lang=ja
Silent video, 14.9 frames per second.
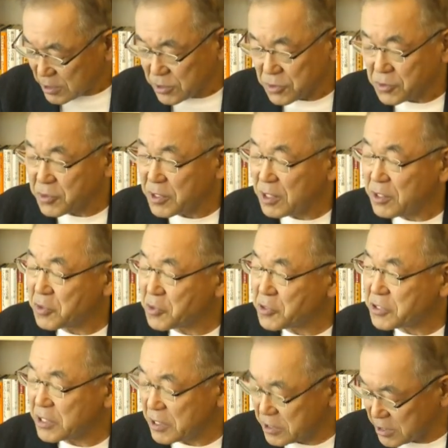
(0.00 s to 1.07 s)
その原因と
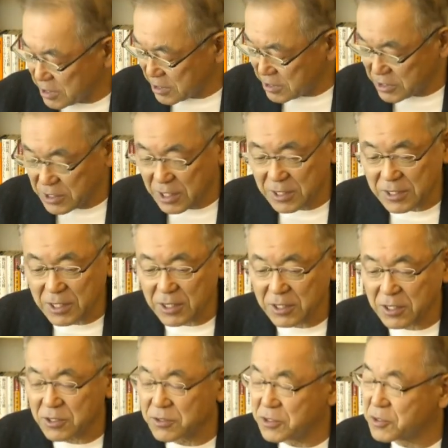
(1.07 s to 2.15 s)
して指摘され
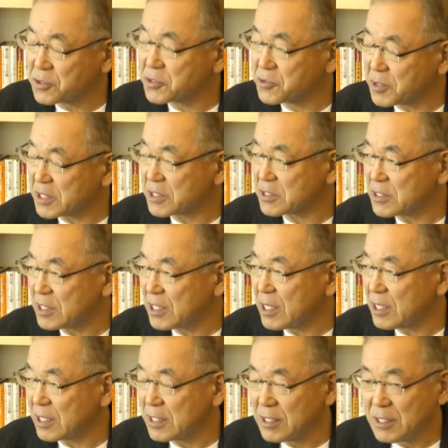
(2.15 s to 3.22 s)
ている一つはですね、や
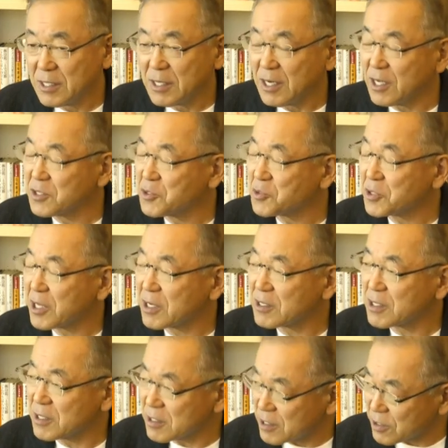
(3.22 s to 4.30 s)
はり半導体が
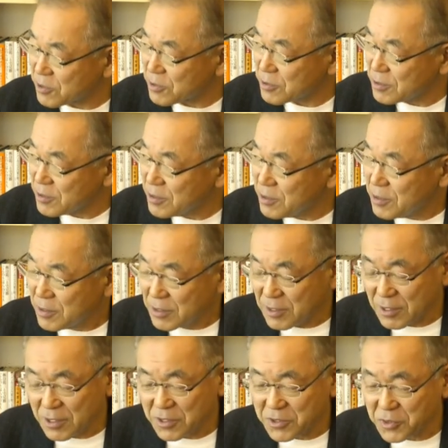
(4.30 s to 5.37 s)
足りないと。だ
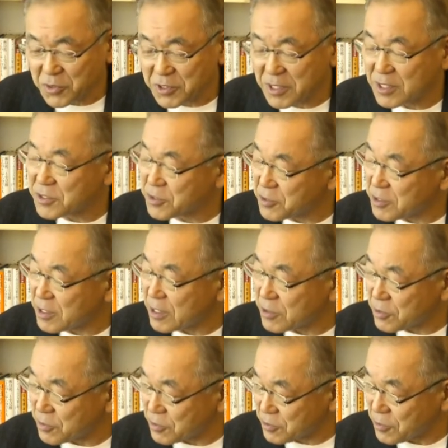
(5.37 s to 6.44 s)
から自動車が作れない
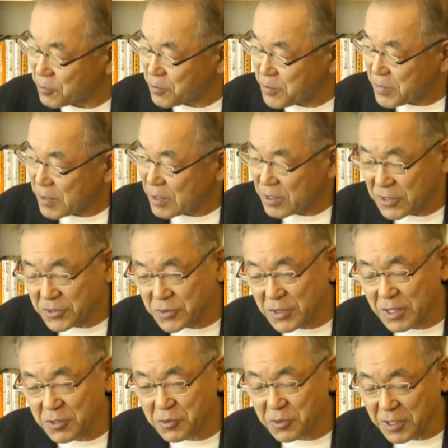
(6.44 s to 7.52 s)
ということ。で、そ
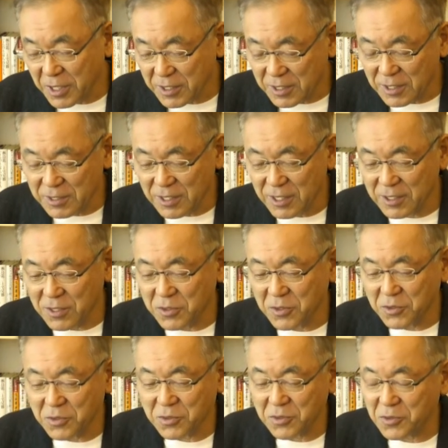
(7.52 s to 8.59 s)
の半導体が足りない
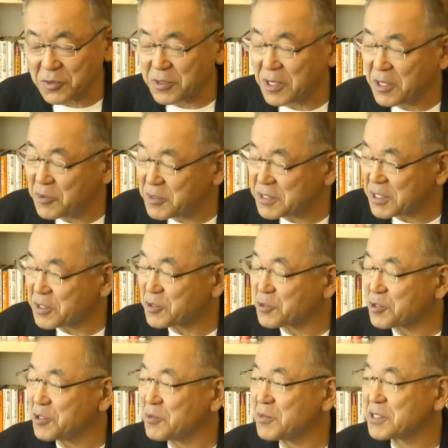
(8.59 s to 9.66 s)
ということの原因は先ほ
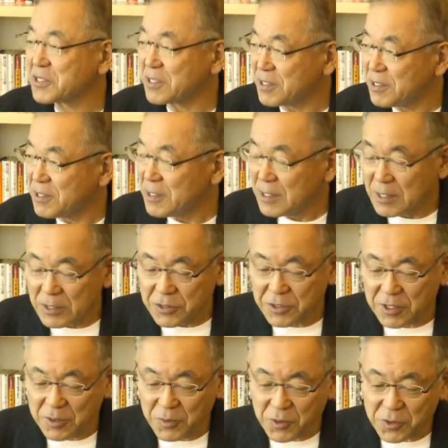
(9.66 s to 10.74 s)
ど言いましたね。それ
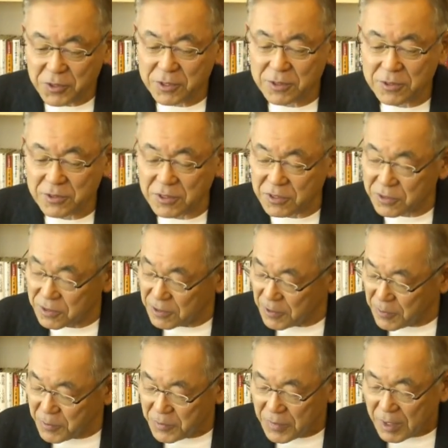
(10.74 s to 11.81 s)
からもう一つですね、